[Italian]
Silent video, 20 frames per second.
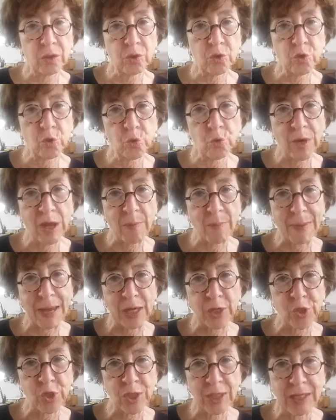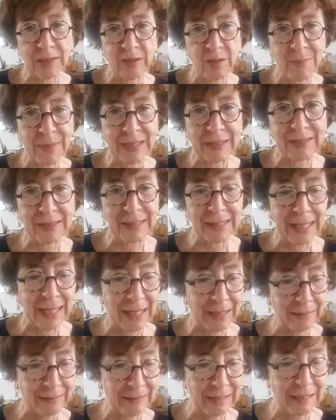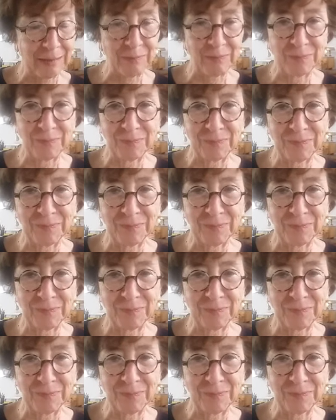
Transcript: su una pagina dimenticata.